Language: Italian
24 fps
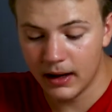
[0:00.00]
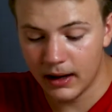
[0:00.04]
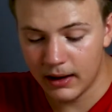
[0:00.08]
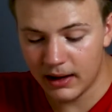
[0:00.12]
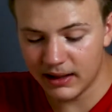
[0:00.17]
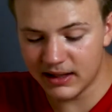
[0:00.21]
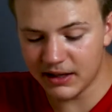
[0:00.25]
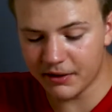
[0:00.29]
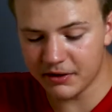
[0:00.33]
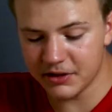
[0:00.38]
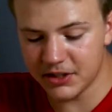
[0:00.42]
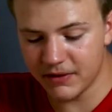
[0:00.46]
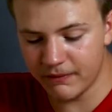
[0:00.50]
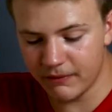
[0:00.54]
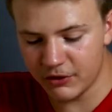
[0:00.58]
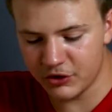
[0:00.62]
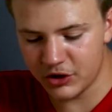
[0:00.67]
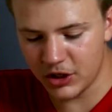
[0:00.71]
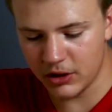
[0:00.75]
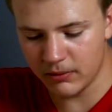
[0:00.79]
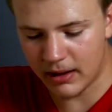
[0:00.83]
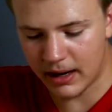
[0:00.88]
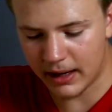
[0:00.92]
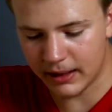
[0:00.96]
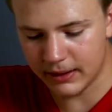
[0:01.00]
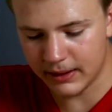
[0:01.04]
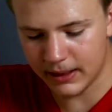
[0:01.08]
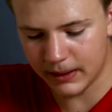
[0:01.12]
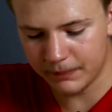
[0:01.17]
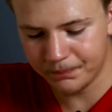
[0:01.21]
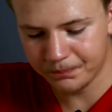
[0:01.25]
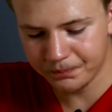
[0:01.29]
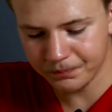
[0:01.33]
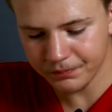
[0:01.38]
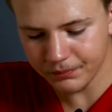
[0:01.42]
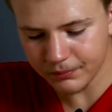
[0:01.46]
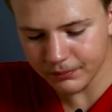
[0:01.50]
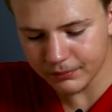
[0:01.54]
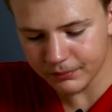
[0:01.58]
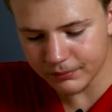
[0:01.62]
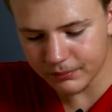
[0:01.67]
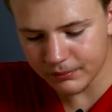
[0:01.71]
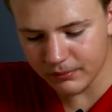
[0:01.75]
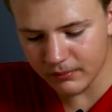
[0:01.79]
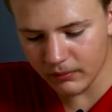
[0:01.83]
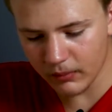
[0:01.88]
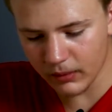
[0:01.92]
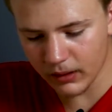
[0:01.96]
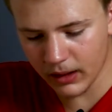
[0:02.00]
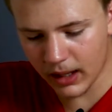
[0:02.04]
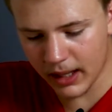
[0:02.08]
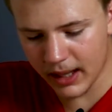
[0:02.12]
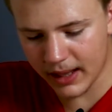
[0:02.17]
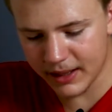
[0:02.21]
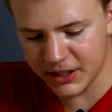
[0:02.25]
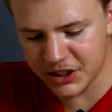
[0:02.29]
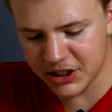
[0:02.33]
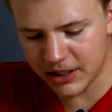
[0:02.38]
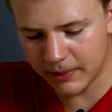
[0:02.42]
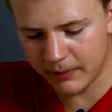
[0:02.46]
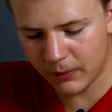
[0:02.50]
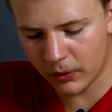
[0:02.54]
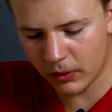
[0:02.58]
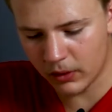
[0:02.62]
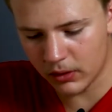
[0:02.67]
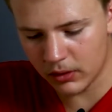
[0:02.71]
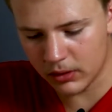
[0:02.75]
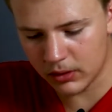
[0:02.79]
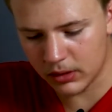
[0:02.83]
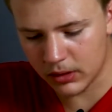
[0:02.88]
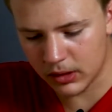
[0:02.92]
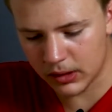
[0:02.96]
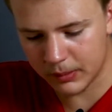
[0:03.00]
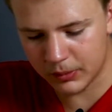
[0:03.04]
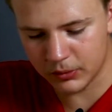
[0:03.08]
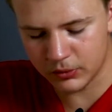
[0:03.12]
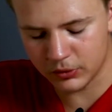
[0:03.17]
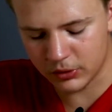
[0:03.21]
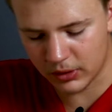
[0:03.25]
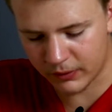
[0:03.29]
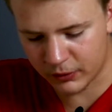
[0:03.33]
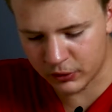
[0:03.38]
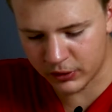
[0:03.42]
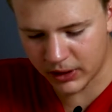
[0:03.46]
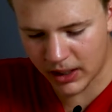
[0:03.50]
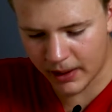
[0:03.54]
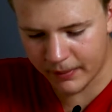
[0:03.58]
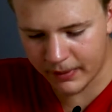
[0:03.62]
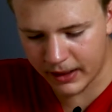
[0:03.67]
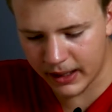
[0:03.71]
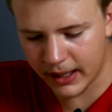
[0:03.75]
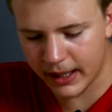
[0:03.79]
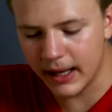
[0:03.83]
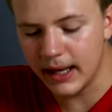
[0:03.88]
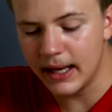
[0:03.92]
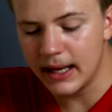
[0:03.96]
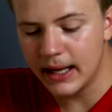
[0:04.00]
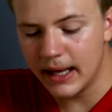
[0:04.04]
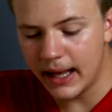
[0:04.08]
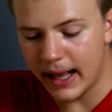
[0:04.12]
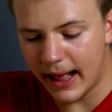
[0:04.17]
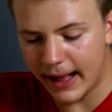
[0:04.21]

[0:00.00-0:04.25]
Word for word: L'altra cosa invece riguarda eh, diciamo eh, appunto la fotocamera è,